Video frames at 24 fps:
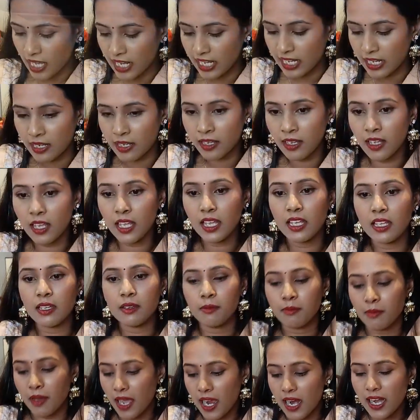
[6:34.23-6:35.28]
তাই এই
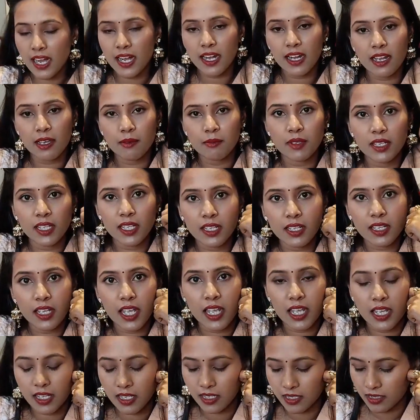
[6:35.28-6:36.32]
মার আর আমি
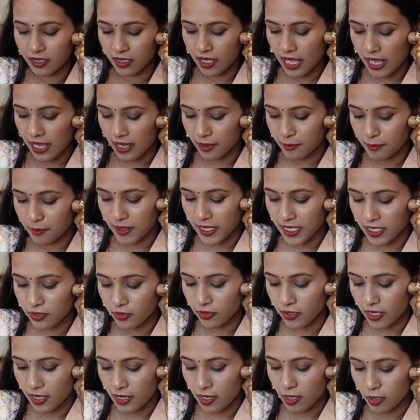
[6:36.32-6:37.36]
এই এক প্লেট
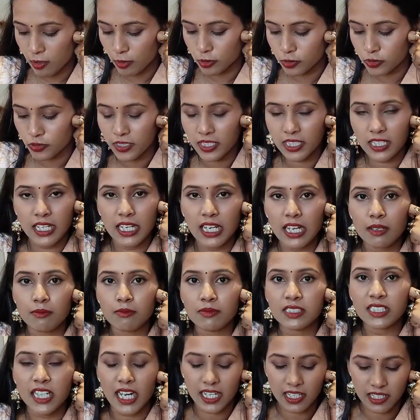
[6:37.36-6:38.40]
করে কচুরি নিলাম
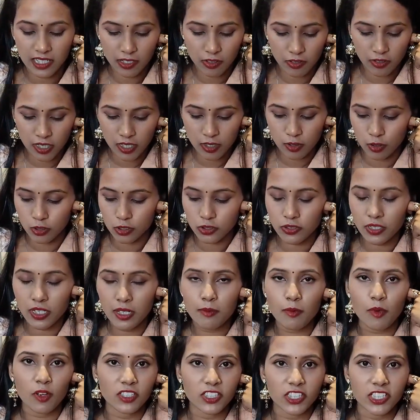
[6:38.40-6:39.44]
চারটে করে
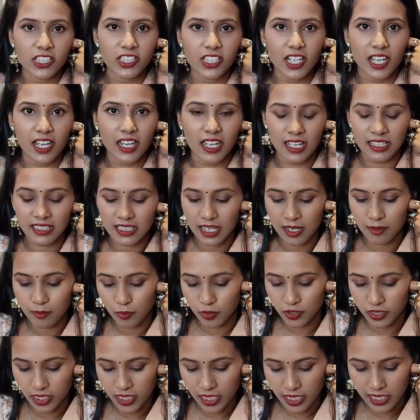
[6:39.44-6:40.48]
কচুরি পঞ্চাশ টাকা তার
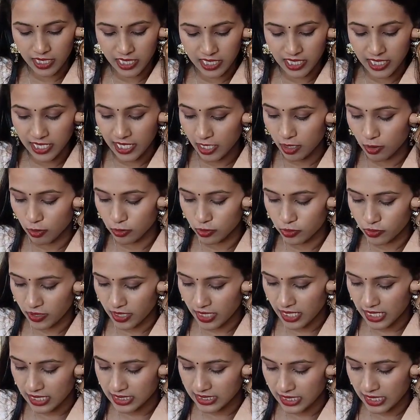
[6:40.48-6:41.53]
মধ্যে এই হিঙের
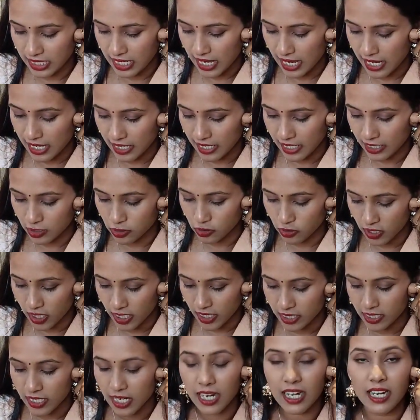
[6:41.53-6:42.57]
কচুরি আছে আর এই
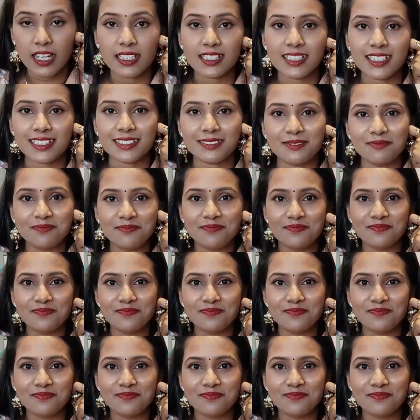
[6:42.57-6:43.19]
ছোলার ডাল আছে